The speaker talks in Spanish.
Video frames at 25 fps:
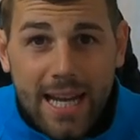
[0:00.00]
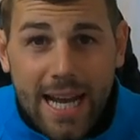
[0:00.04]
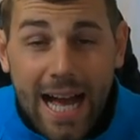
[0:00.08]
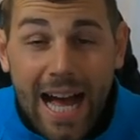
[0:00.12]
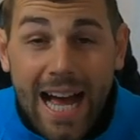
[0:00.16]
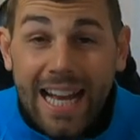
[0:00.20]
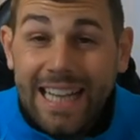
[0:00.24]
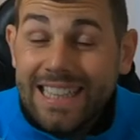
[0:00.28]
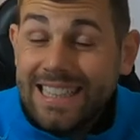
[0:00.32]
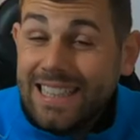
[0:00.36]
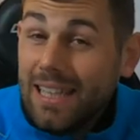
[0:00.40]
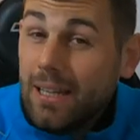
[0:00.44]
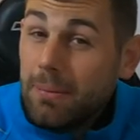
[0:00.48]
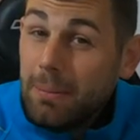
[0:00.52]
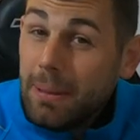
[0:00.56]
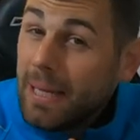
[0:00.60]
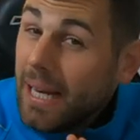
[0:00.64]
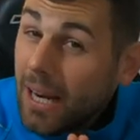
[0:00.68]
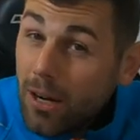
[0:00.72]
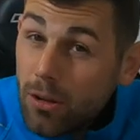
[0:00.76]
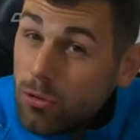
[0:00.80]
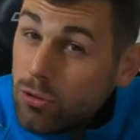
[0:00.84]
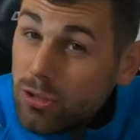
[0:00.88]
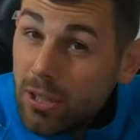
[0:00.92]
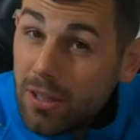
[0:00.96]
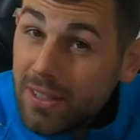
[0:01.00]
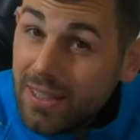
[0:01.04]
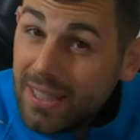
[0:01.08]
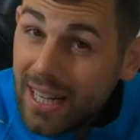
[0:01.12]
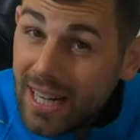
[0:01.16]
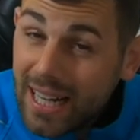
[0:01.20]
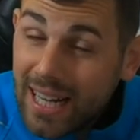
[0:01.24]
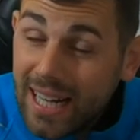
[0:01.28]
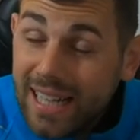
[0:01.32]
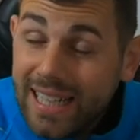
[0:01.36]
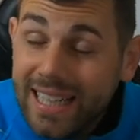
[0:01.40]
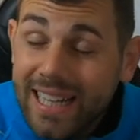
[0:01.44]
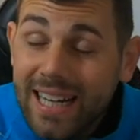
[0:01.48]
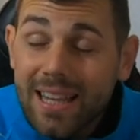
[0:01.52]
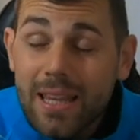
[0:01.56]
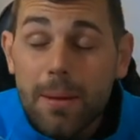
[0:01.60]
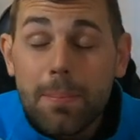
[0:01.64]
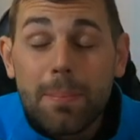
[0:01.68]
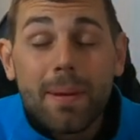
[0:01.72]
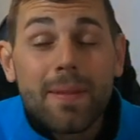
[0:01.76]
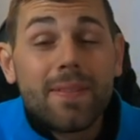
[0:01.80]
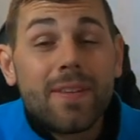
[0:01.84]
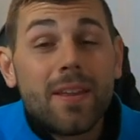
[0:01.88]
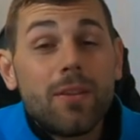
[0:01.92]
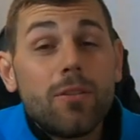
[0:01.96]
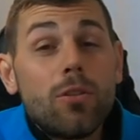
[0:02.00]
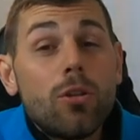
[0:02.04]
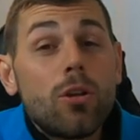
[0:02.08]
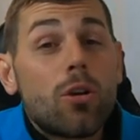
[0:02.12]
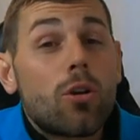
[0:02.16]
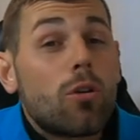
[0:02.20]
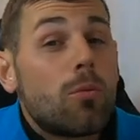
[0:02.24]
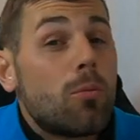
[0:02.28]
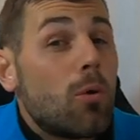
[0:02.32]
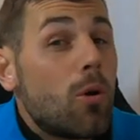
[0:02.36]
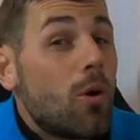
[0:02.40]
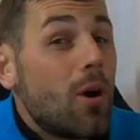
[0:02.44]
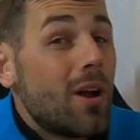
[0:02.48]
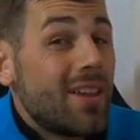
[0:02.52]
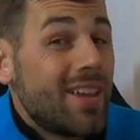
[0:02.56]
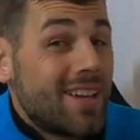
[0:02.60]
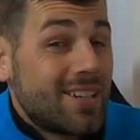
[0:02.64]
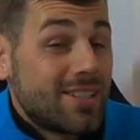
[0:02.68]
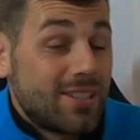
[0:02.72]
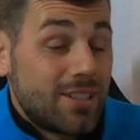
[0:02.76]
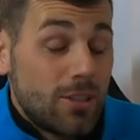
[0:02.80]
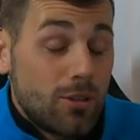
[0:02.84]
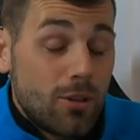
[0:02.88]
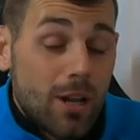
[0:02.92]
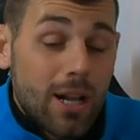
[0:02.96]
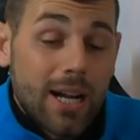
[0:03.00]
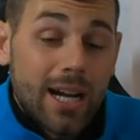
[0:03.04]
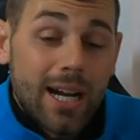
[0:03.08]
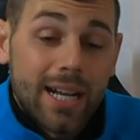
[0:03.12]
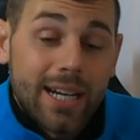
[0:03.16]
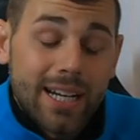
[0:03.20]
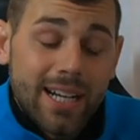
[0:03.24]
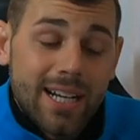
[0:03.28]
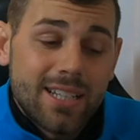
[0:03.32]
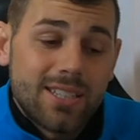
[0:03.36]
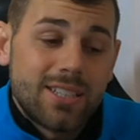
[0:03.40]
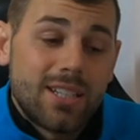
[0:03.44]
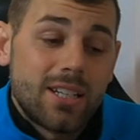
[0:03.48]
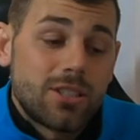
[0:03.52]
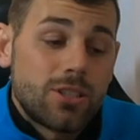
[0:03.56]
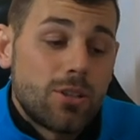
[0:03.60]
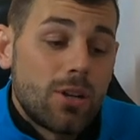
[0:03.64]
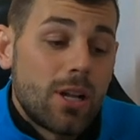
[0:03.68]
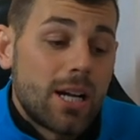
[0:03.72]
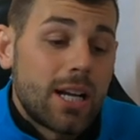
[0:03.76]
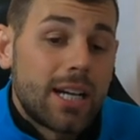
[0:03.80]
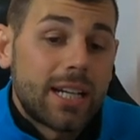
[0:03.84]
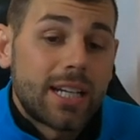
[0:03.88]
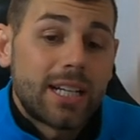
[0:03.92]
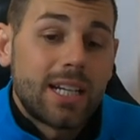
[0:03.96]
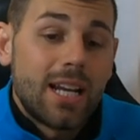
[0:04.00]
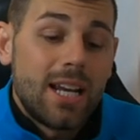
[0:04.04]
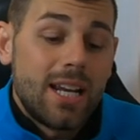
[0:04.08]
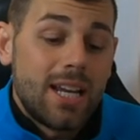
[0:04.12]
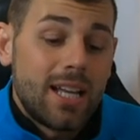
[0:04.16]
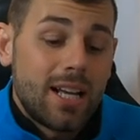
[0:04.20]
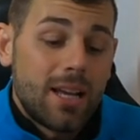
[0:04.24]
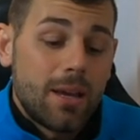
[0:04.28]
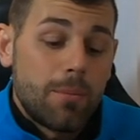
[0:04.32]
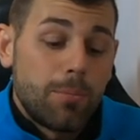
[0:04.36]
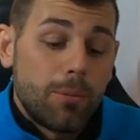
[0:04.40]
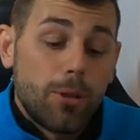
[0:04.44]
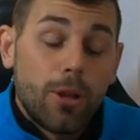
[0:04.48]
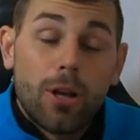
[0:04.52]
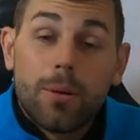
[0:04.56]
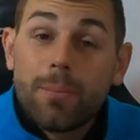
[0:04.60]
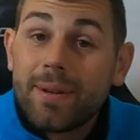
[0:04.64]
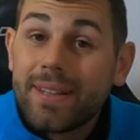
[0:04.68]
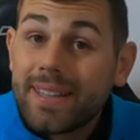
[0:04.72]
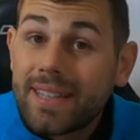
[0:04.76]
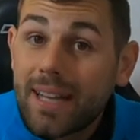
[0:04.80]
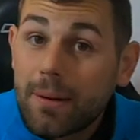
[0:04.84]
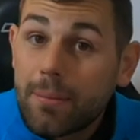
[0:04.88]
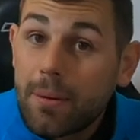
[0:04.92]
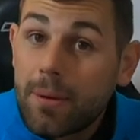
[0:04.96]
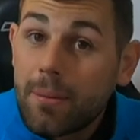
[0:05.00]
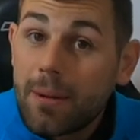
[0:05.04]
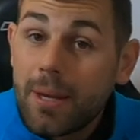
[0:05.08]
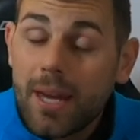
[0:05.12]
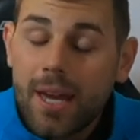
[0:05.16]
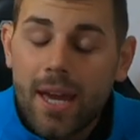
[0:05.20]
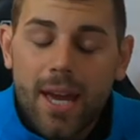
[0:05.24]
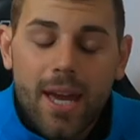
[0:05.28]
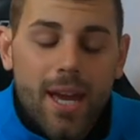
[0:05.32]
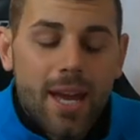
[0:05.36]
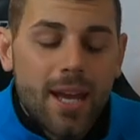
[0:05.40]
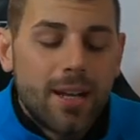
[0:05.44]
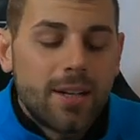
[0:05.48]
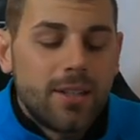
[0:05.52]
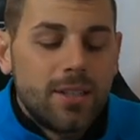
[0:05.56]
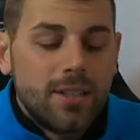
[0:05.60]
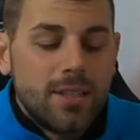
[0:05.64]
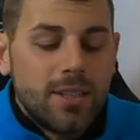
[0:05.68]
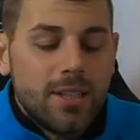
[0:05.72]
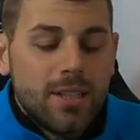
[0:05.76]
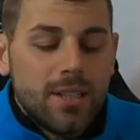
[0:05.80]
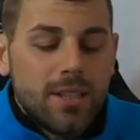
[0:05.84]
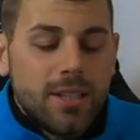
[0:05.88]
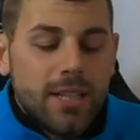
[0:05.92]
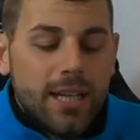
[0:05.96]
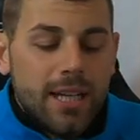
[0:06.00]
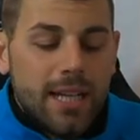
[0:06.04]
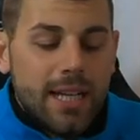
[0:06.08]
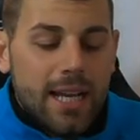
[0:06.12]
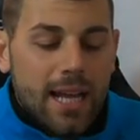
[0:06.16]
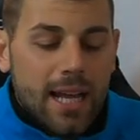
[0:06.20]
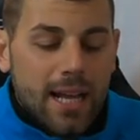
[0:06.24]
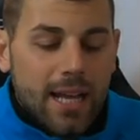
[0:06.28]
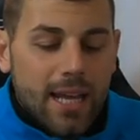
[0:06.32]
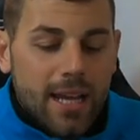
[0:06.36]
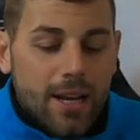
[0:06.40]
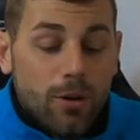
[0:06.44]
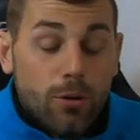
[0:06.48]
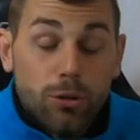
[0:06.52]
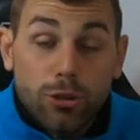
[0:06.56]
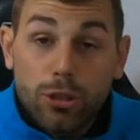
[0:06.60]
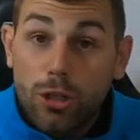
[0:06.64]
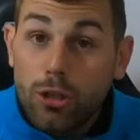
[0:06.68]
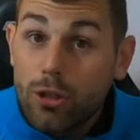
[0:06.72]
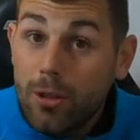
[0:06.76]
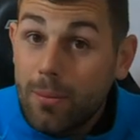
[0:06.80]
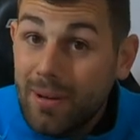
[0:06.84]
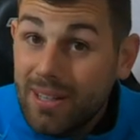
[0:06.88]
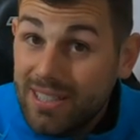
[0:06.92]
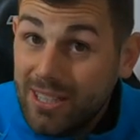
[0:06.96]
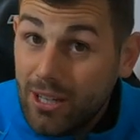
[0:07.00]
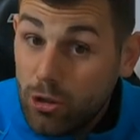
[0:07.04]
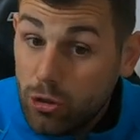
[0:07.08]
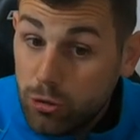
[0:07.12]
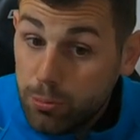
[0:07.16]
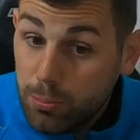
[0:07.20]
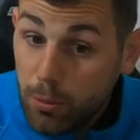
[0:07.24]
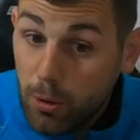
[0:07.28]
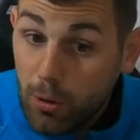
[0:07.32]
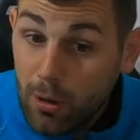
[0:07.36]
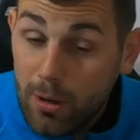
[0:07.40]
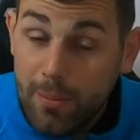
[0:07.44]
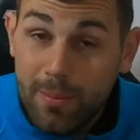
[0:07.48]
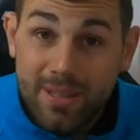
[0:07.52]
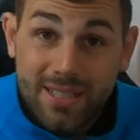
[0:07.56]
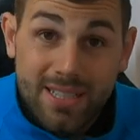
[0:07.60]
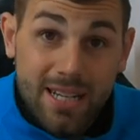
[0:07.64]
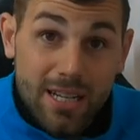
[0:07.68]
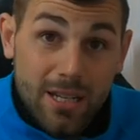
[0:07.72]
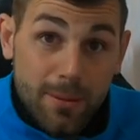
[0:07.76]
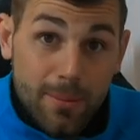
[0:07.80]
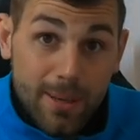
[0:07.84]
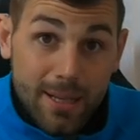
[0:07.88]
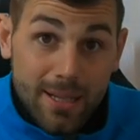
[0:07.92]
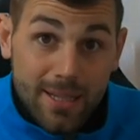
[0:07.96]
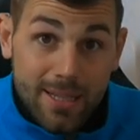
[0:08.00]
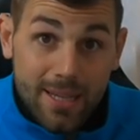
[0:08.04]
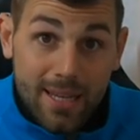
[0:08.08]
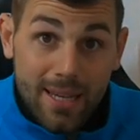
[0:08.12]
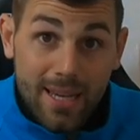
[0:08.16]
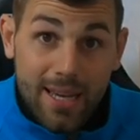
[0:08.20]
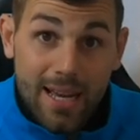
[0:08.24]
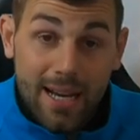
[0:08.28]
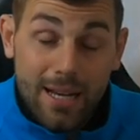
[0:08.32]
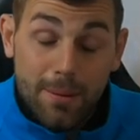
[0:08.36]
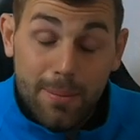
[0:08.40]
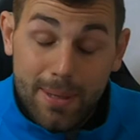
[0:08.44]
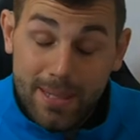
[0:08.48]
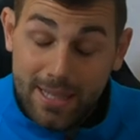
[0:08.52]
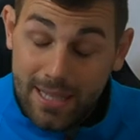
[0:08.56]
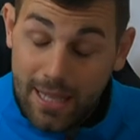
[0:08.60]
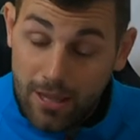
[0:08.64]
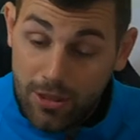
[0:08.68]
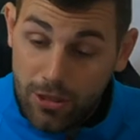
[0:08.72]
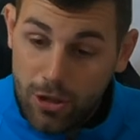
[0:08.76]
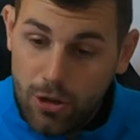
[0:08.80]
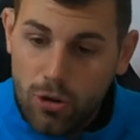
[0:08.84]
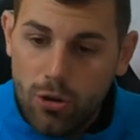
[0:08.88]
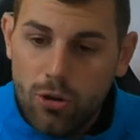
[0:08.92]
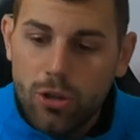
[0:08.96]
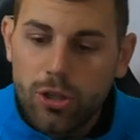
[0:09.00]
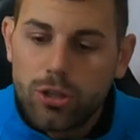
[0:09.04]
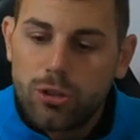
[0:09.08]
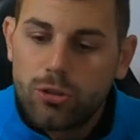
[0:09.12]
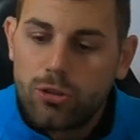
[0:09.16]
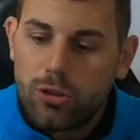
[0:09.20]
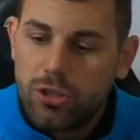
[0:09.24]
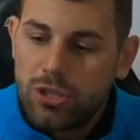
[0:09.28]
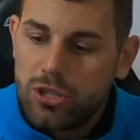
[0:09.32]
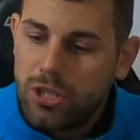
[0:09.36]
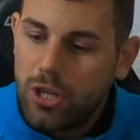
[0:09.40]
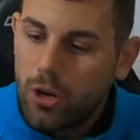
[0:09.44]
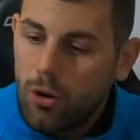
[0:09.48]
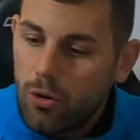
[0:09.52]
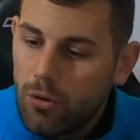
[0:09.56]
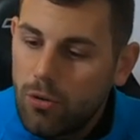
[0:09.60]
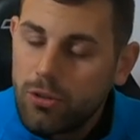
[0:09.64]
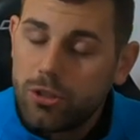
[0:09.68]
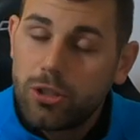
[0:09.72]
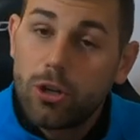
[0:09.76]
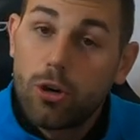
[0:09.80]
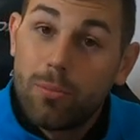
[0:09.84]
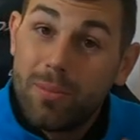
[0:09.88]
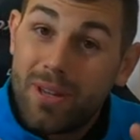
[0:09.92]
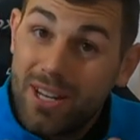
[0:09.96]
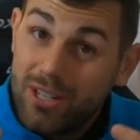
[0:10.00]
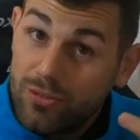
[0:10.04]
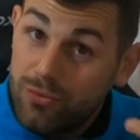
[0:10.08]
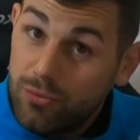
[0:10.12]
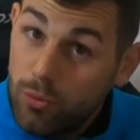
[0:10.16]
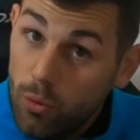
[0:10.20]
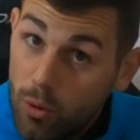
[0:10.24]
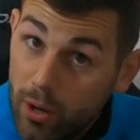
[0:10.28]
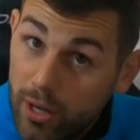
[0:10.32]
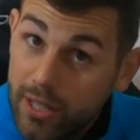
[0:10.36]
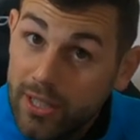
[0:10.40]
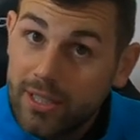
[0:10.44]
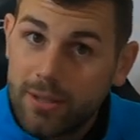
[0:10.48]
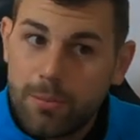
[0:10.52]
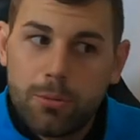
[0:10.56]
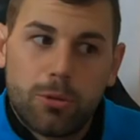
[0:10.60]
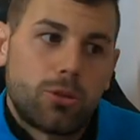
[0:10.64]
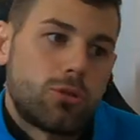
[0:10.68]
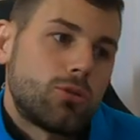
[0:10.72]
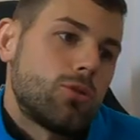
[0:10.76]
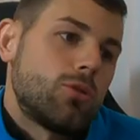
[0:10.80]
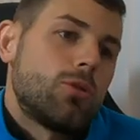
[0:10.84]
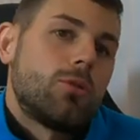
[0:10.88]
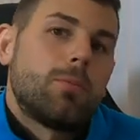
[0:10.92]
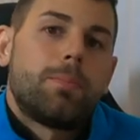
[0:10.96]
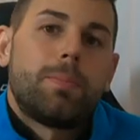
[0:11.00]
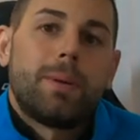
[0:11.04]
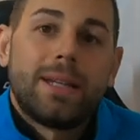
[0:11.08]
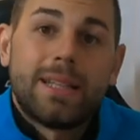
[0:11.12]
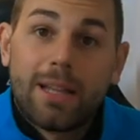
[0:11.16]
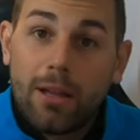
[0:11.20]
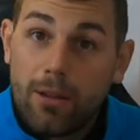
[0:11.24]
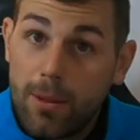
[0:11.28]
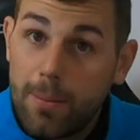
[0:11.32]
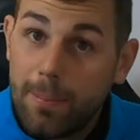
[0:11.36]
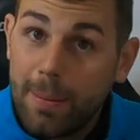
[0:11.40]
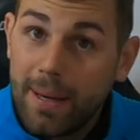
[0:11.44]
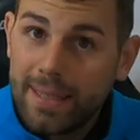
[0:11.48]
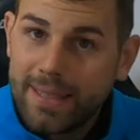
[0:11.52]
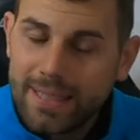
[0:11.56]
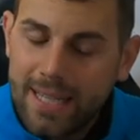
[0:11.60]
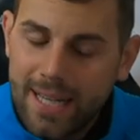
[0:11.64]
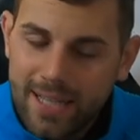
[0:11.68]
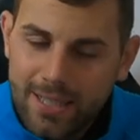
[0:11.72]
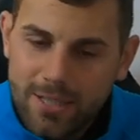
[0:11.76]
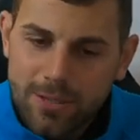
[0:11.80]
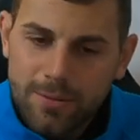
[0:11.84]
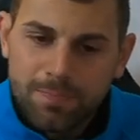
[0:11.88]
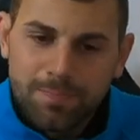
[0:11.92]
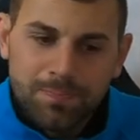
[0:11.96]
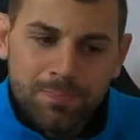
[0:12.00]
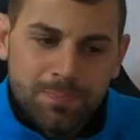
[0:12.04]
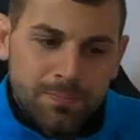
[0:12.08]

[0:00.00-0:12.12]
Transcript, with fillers: al terminar justamente la carrera, dependiendo de cómo haya sido la carrera, si ha sido una carrera en la que he podido alimentarme bien, en la que no he tenido demasiados problemas a nivel de alimentación, entonces llego, entre comillas, fuerte, pero solo petado de patas.